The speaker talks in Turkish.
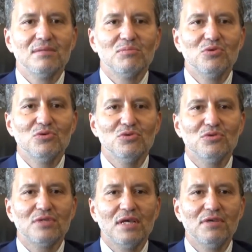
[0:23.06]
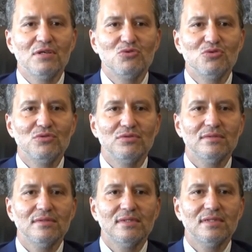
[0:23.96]
Bu teveccühün
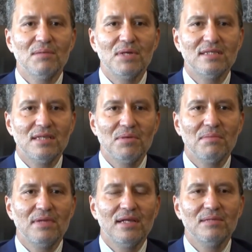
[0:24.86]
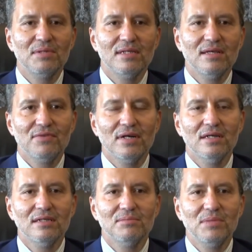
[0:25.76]
temel sebepleri bir
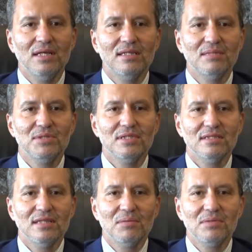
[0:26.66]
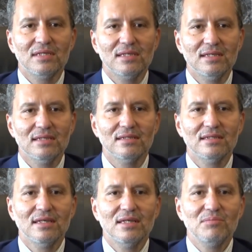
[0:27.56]
defa milletimizin tabii ki
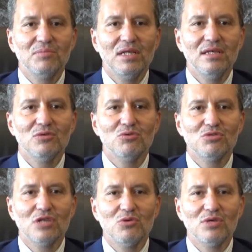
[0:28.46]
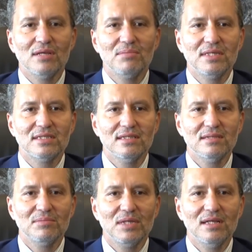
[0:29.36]
milli görüşe yönelmesi,
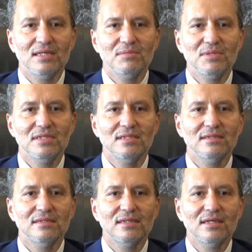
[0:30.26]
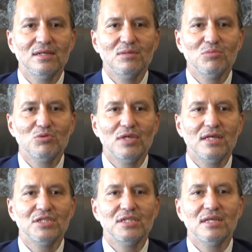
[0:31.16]
milletimizin bu
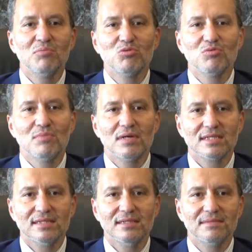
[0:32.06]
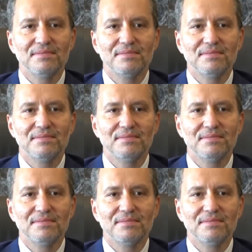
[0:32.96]
tercihte bulunması,